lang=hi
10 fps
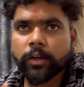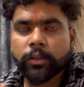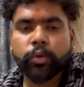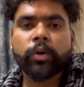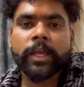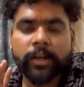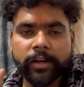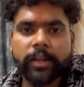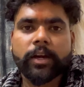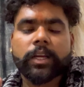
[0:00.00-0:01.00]
दो ढाई
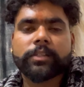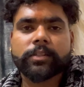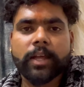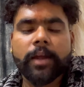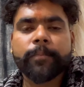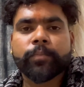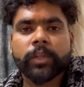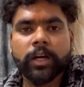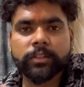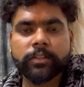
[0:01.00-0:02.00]
घंटे का रास्ता है
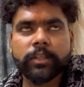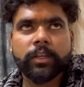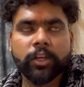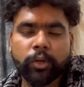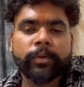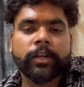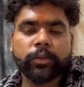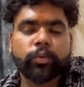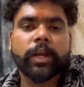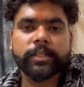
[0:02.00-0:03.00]
अस्सी किलोमीटर
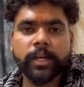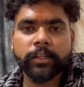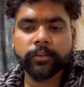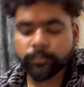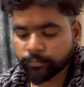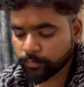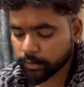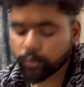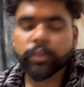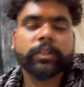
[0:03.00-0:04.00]
दूर है शायद
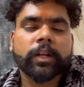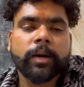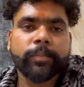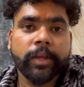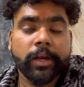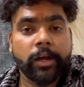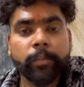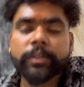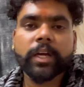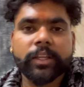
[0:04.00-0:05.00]
तो इस करके हमने
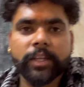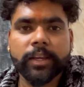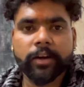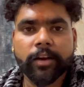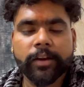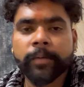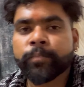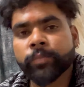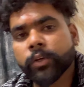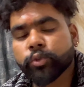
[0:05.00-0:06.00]
अभी सारी तैयारियाँ कर ली
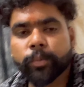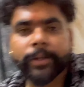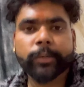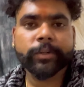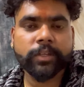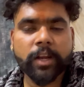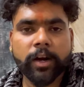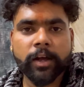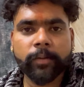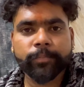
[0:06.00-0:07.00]
सुबह तो बस
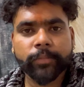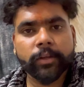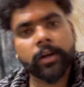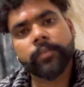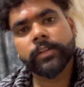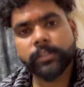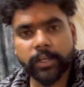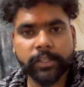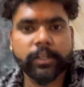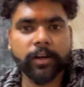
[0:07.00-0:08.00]
नहाना और फिर
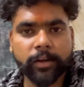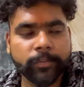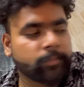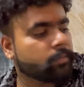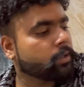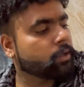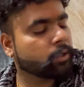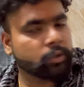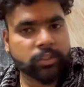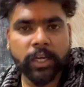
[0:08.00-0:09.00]
चले जाना
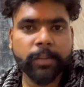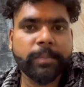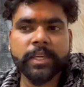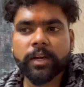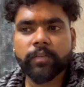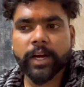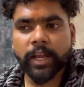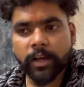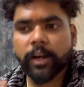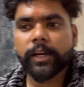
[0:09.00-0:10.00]
तो सारी पैकिंग
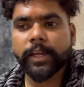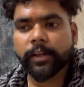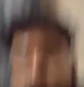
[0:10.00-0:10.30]
वगैरह कर ली है